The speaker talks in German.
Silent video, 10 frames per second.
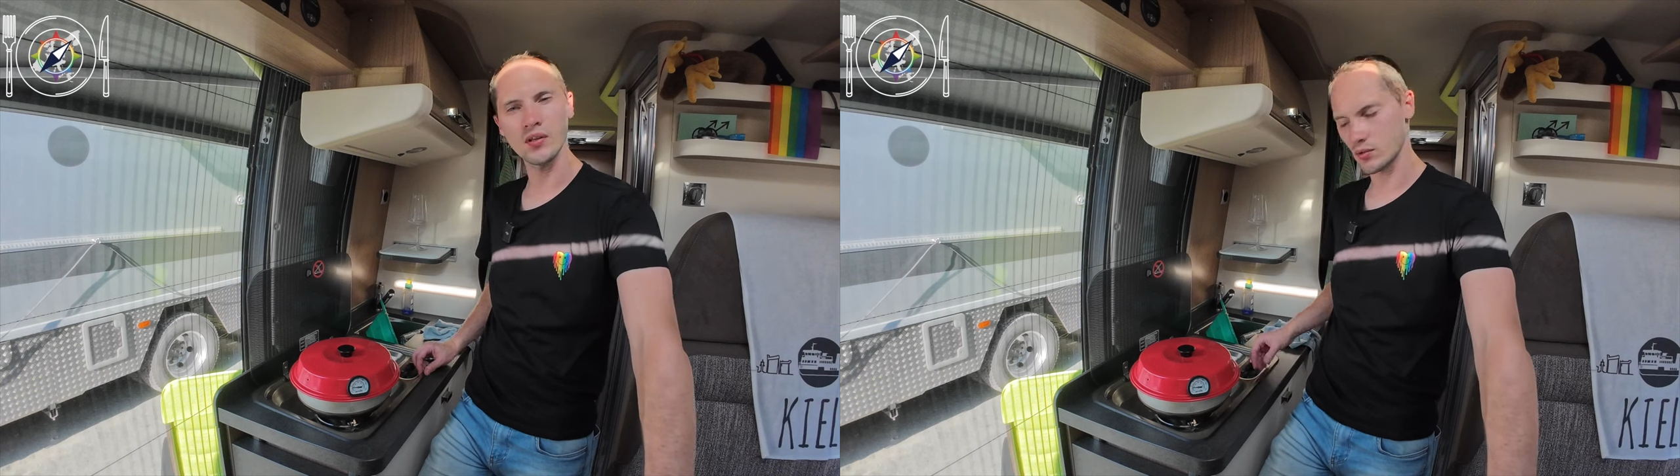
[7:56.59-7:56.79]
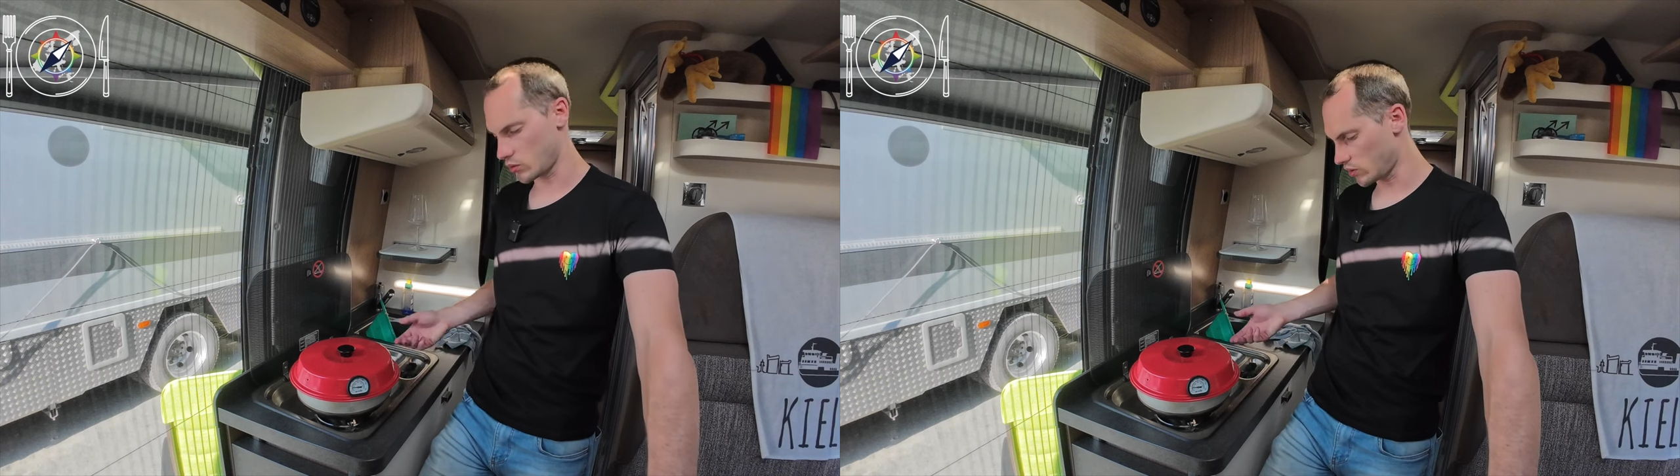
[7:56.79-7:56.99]

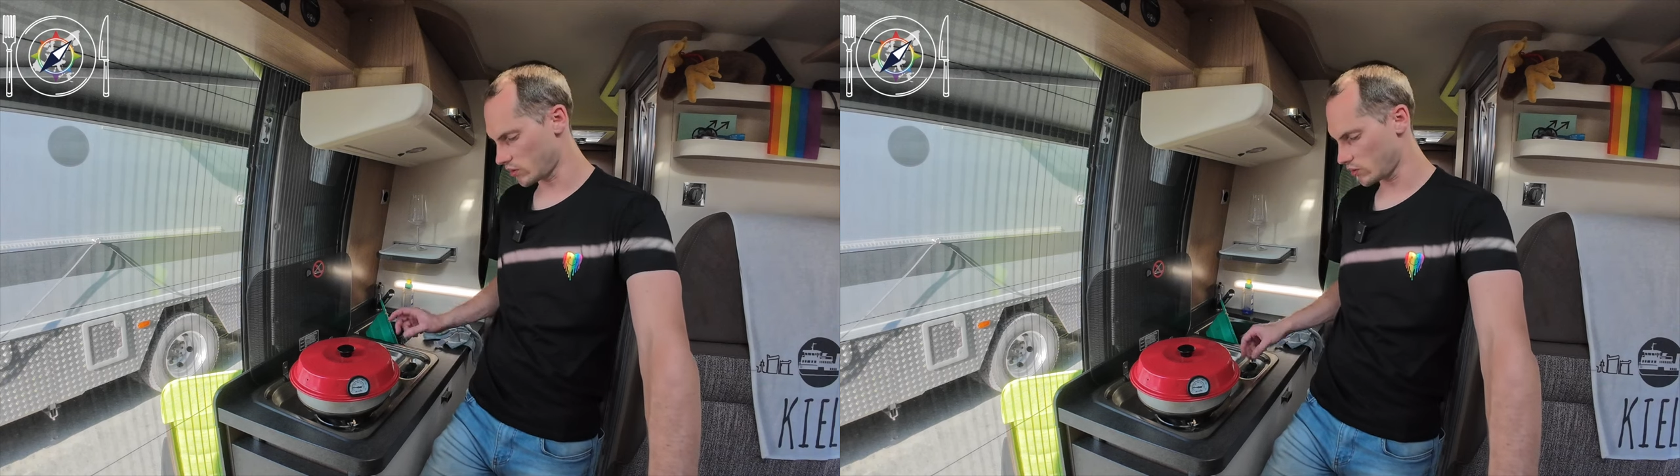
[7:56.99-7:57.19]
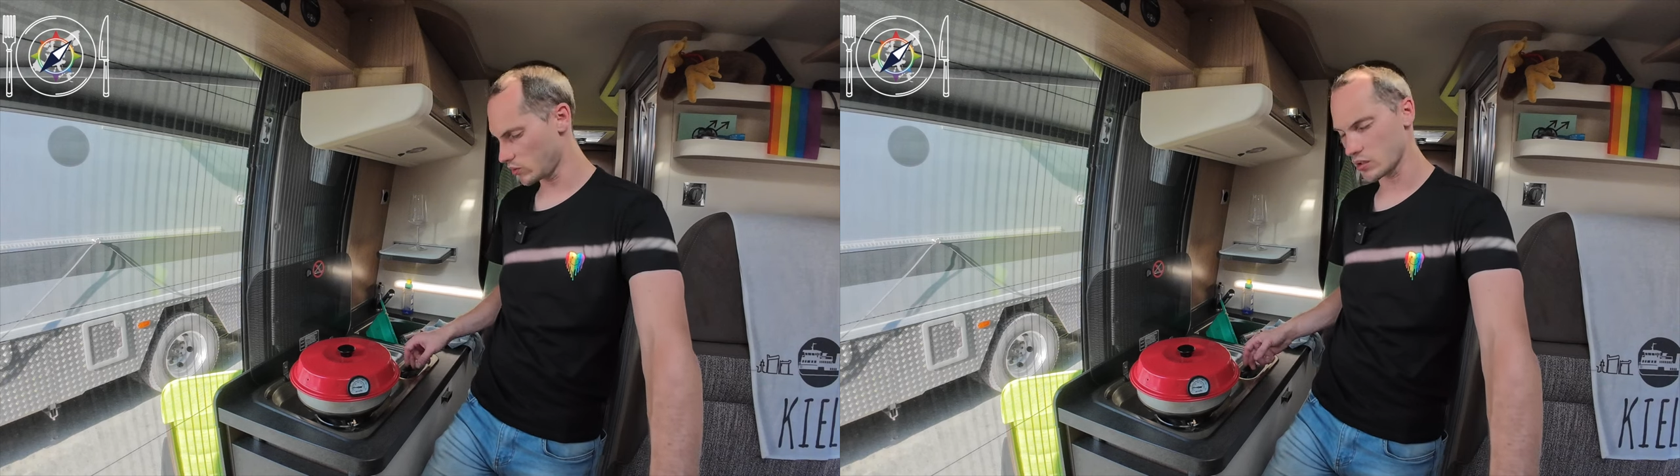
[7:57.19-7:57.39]
dann könnt ihr
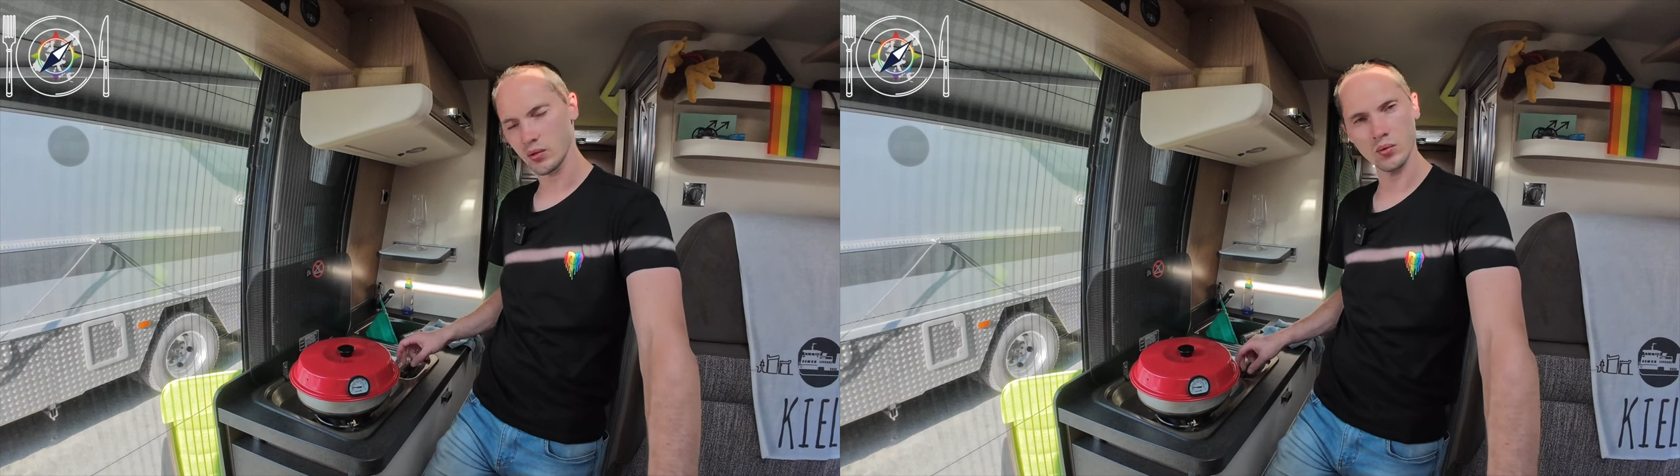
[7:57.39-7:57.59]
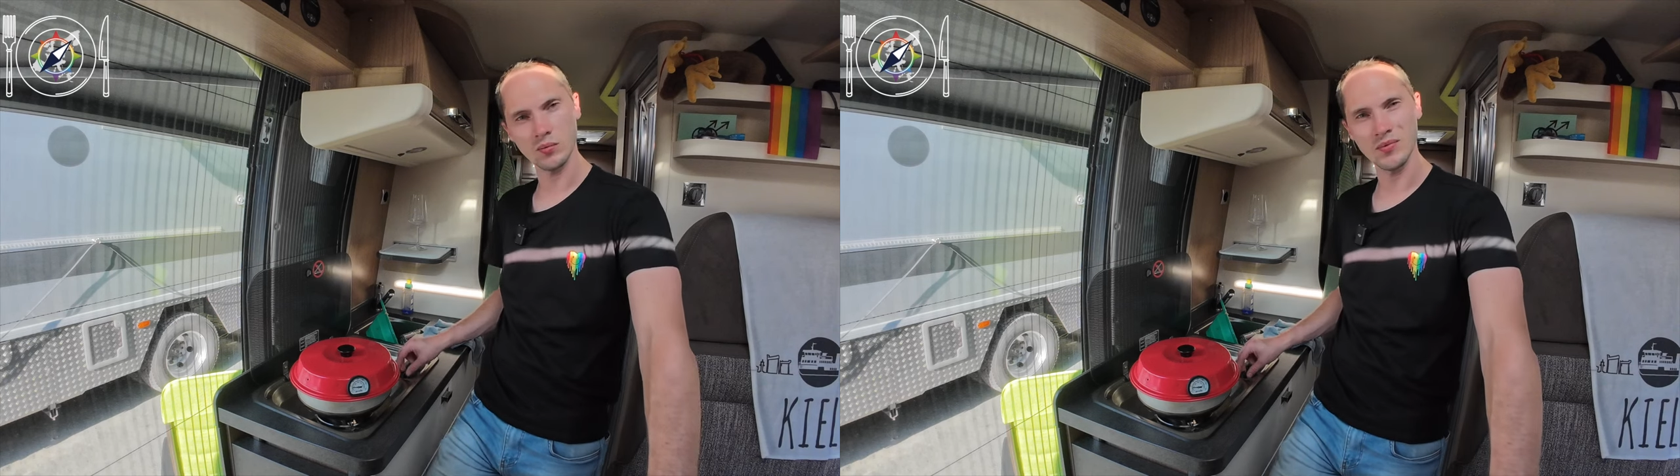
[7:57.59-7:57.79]
natürlich,
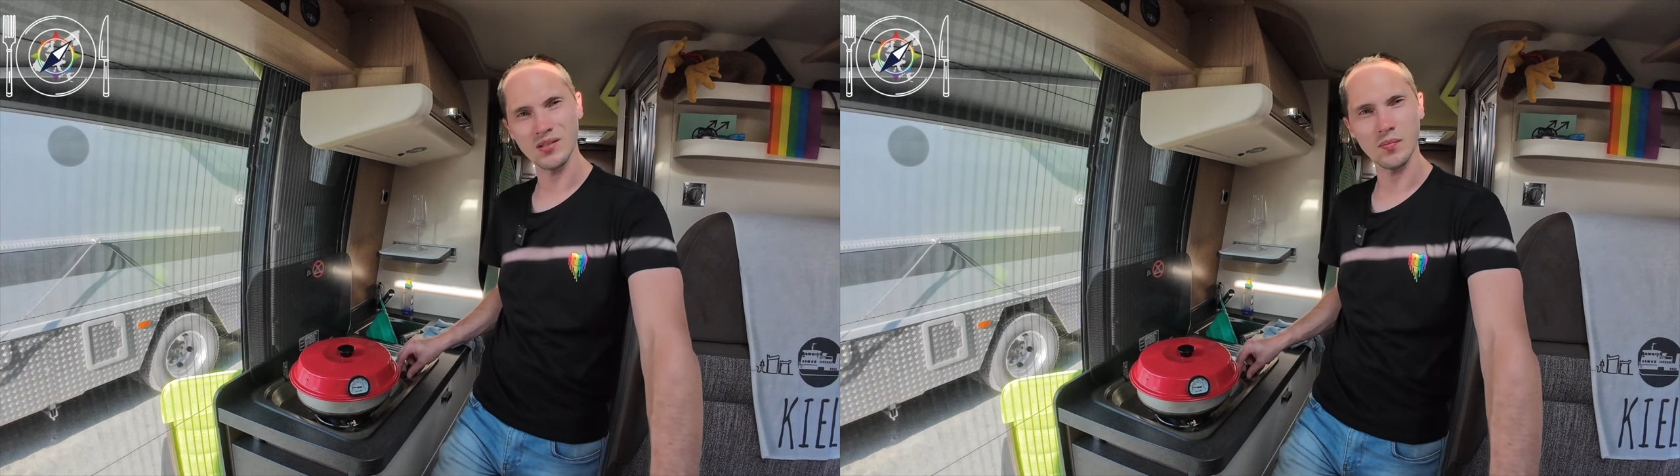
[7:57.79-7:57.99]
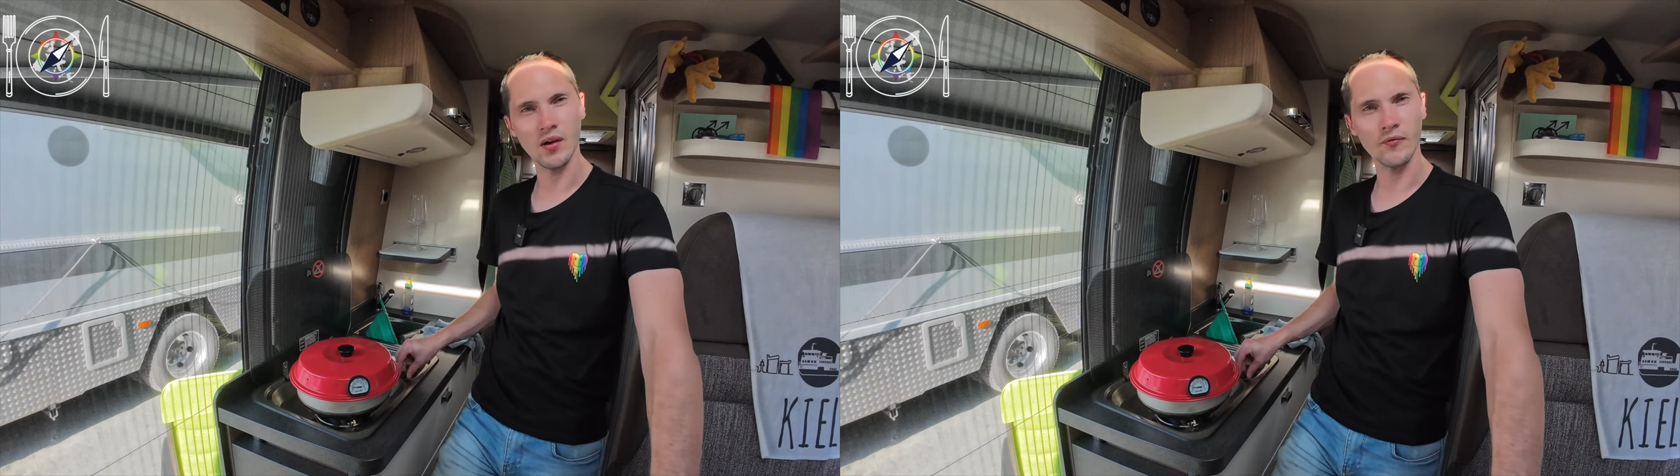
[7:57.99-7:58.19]
natürlich ein
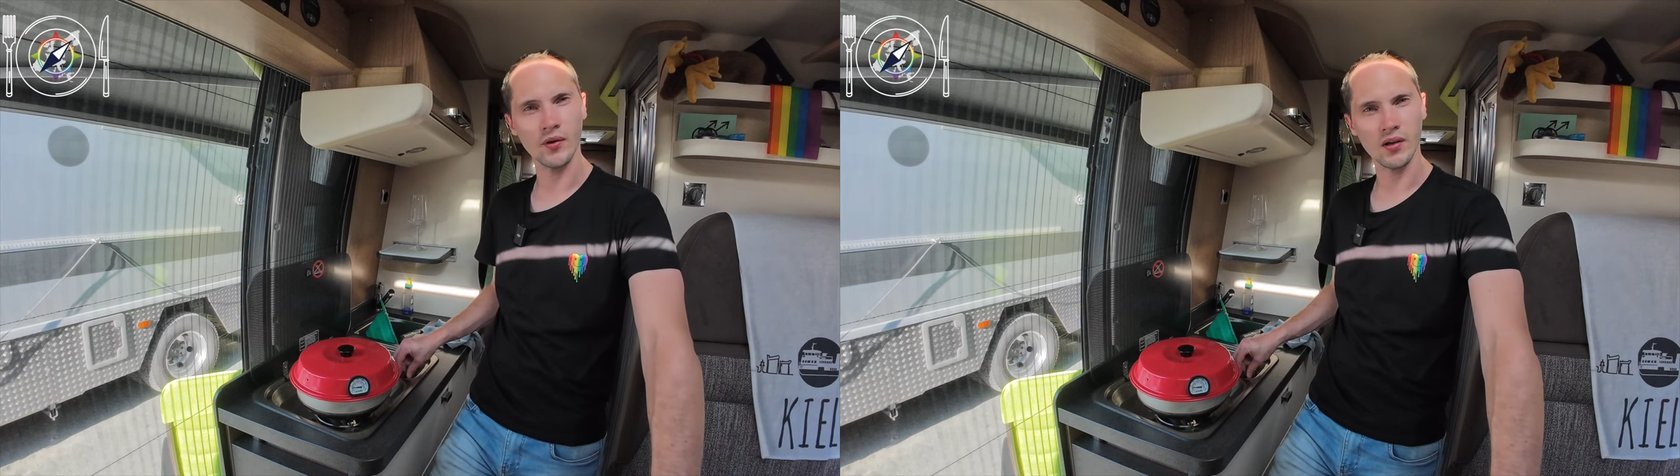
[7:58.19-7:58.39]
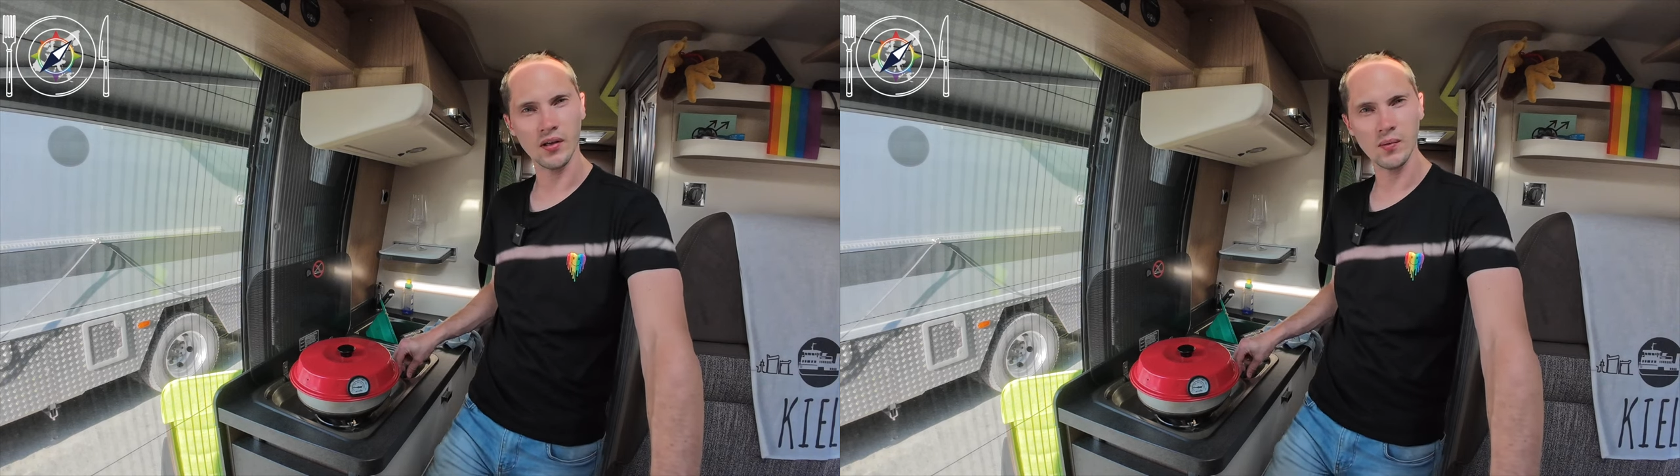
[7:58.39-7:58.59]
bisschen mehr
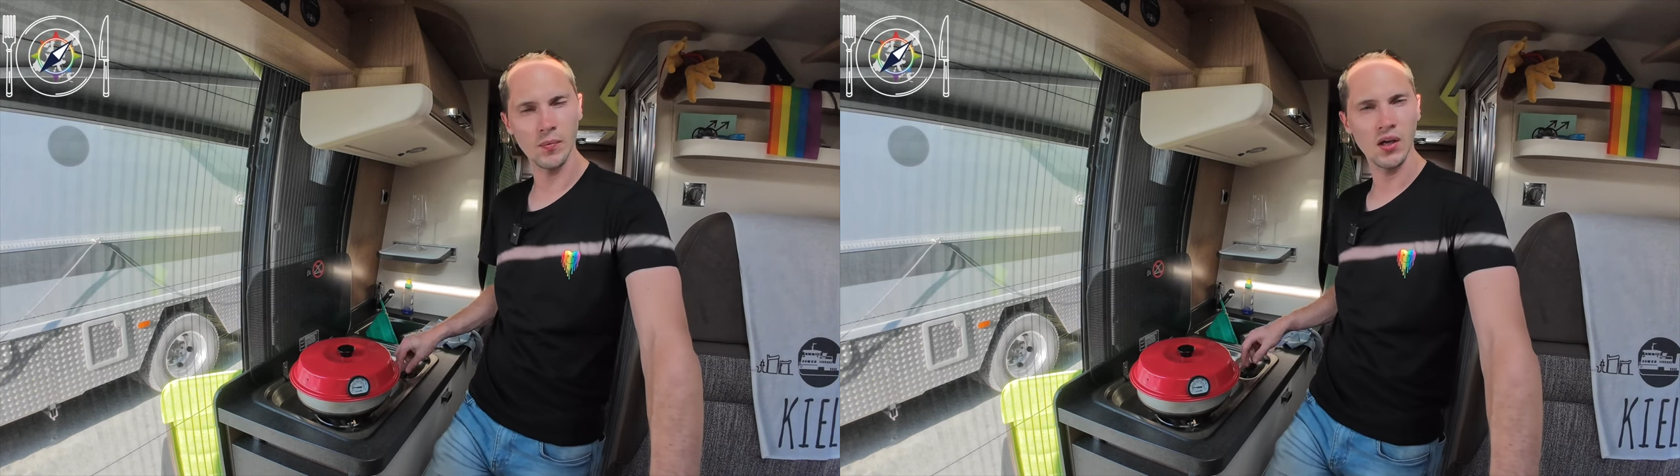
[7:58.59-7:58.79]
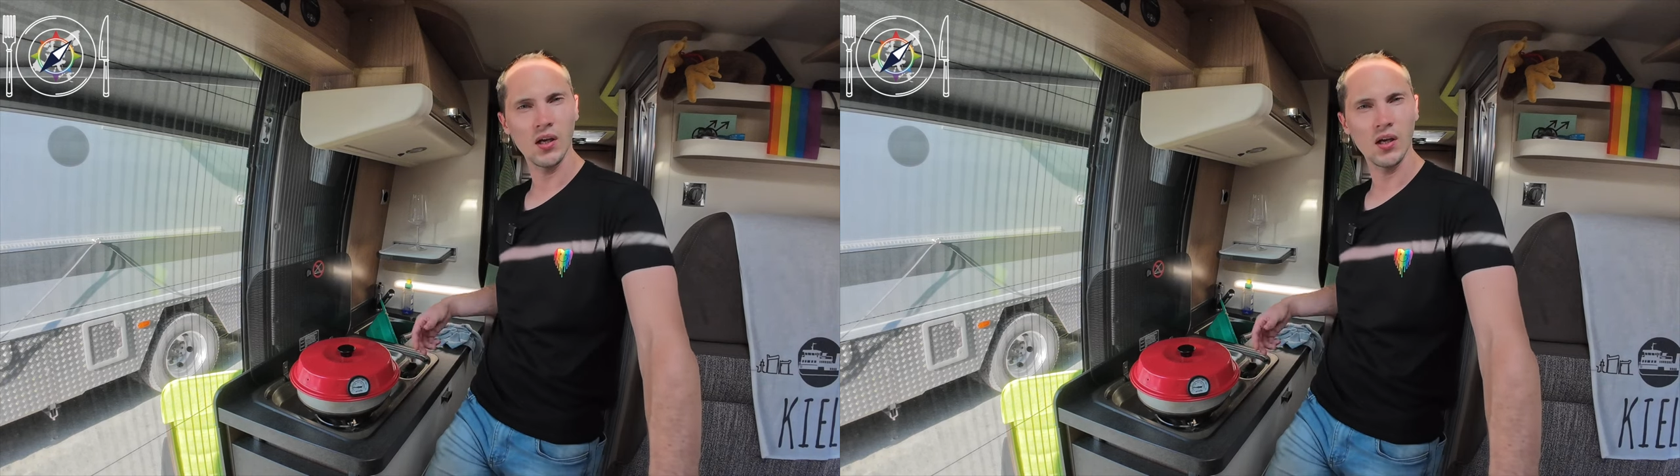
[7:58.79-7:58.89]
Feuer geben.